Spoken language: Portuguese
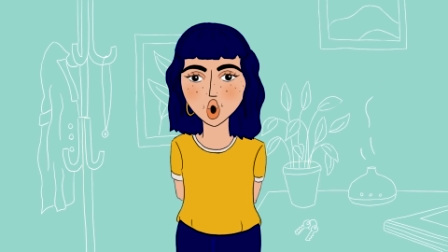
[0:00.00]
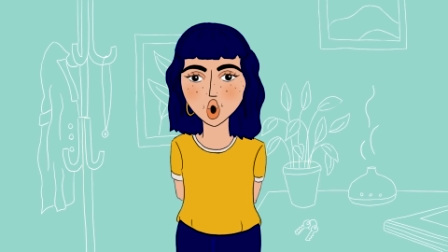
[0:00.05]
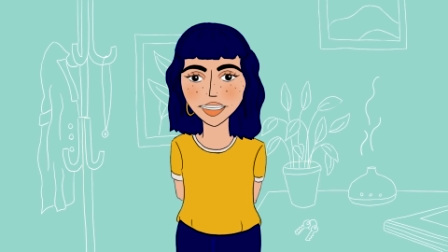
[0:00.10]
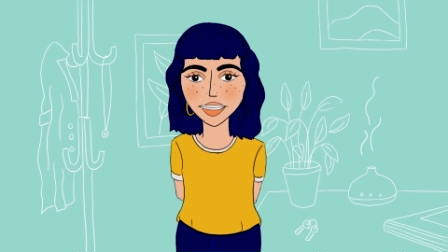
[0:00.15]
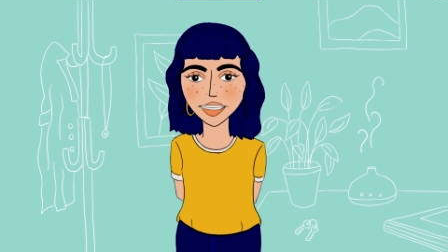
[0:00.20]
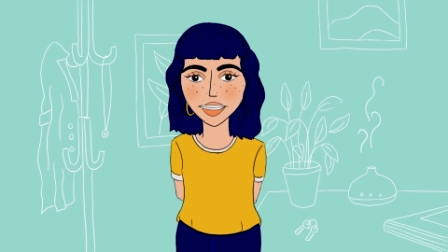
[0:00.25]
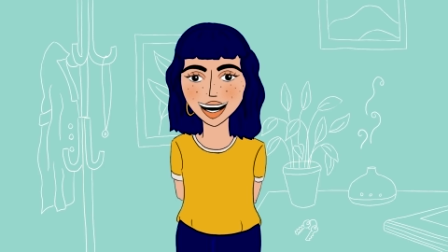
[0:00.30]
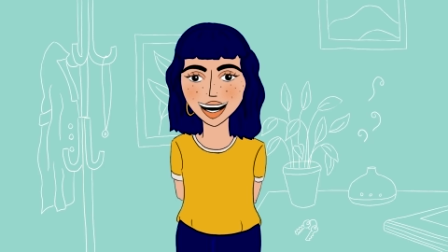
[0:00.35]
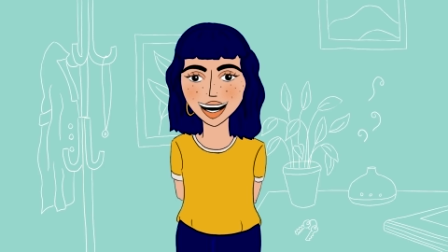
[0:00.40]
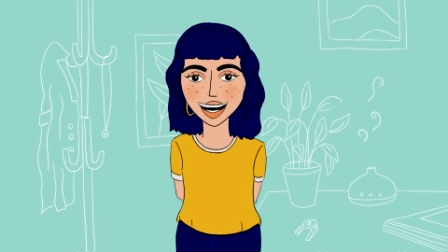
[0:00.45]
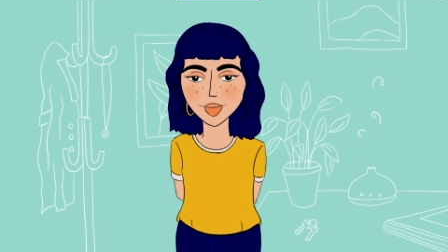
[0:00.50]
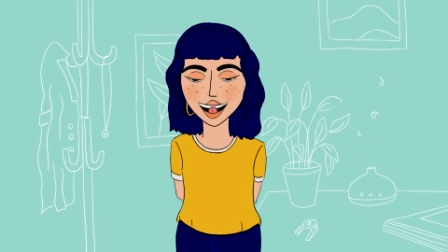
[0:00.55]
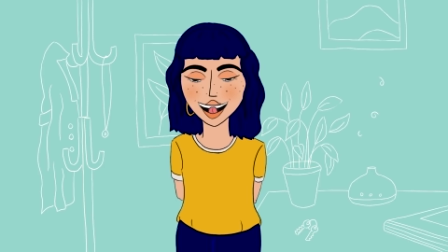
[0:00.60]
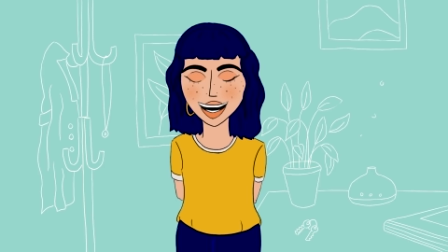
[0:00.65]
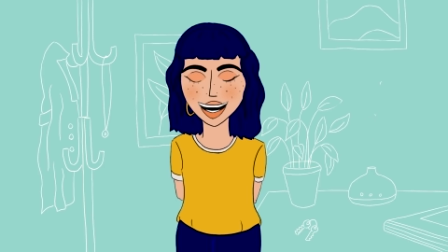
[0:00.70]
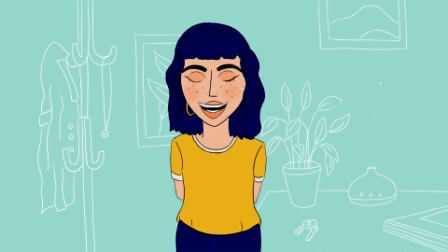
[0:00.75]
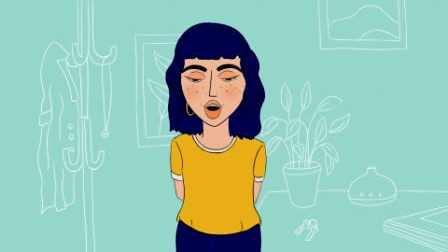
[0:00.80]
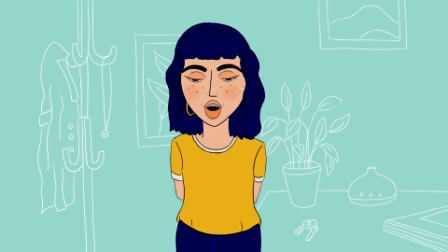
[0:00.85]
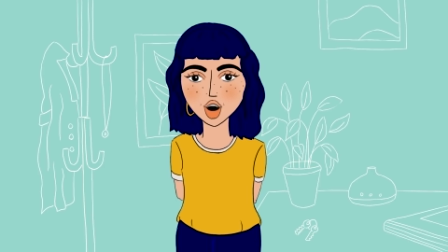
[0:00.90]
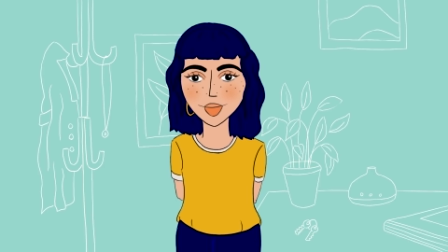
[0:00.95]
Uh, o som
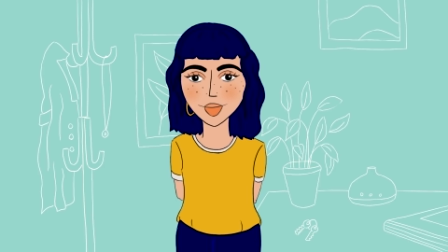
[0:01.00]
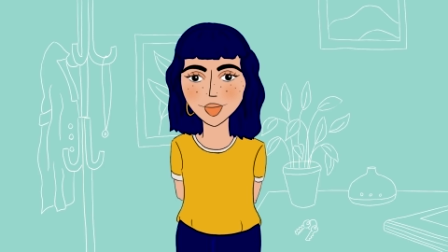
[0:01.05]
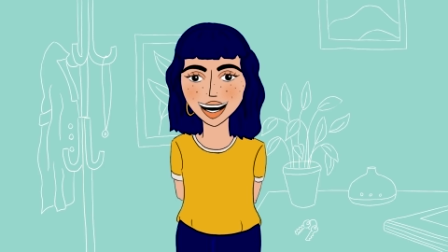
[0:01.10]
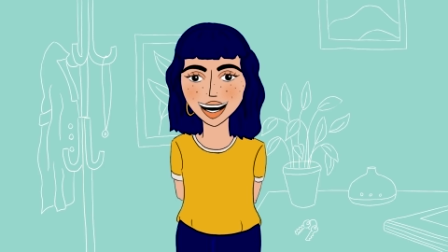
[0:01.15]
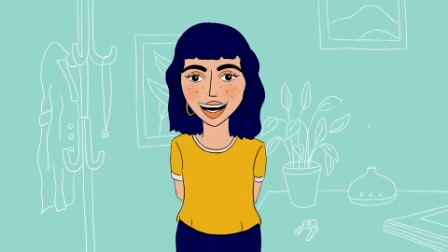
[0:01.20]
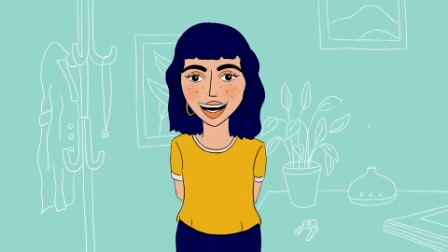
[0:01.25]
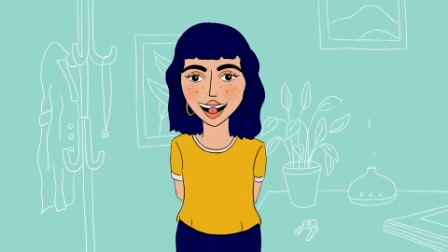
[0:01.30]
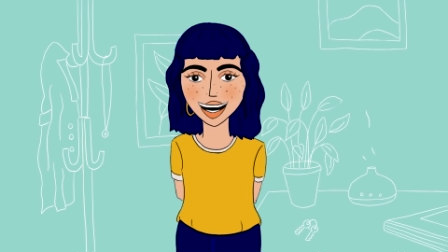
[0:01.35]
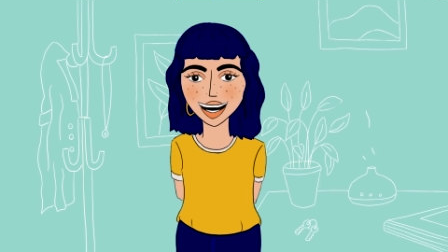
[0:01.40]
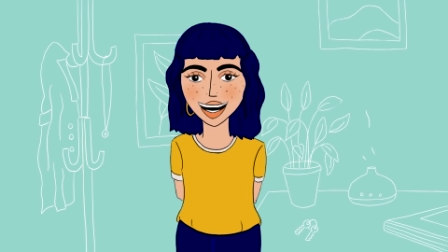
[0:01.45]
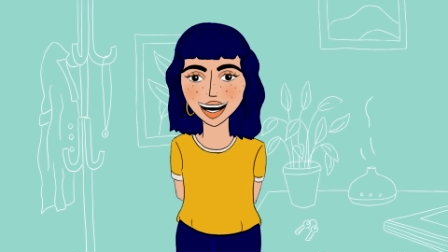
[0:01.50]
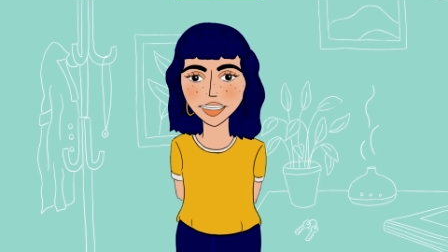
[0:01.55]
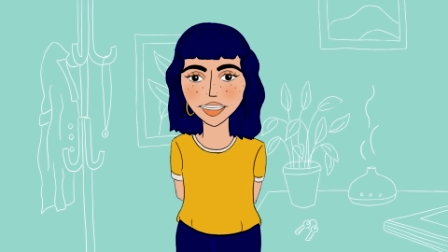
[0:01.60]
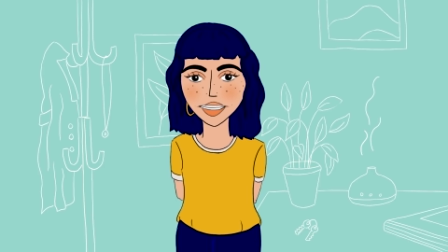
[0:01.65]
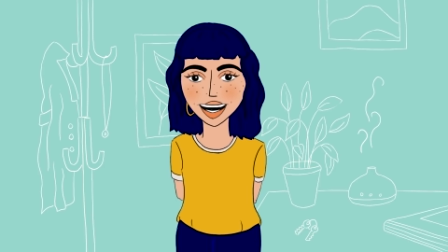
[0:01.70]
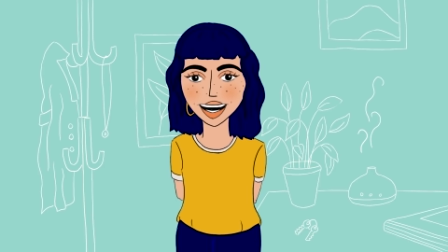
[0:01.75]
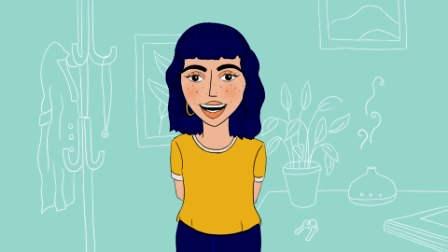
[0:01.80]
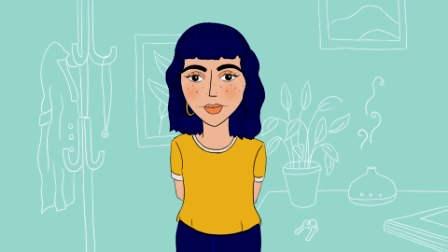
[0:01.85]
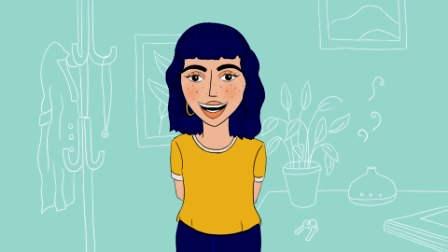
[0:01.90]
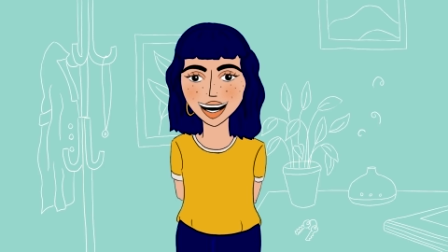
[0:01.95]
estava tipo meio
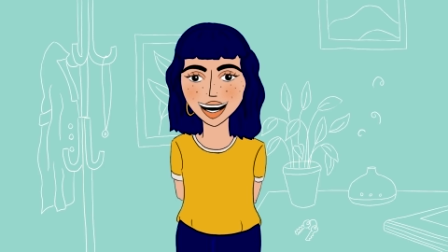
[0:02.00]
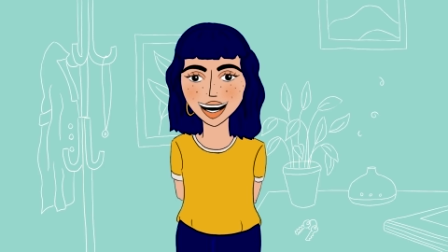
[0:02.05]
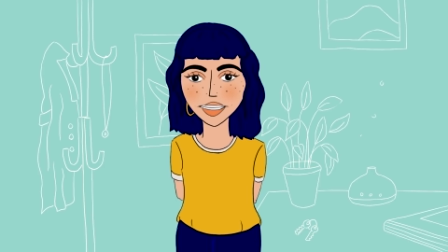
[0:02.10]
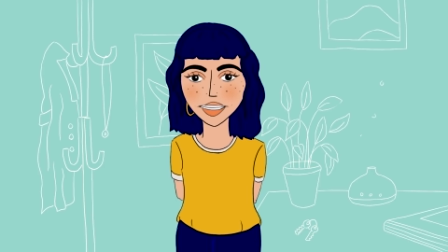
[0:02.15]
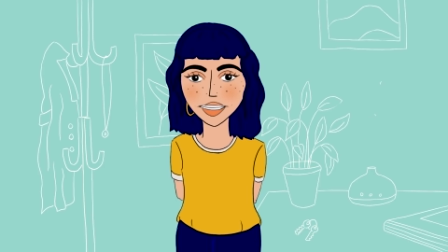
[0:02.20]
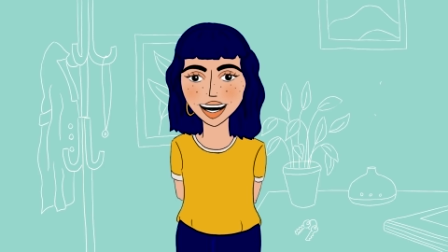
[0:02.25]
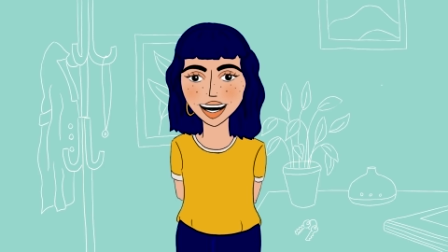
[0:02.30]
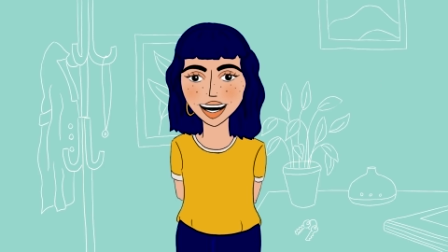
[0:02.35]
com eco,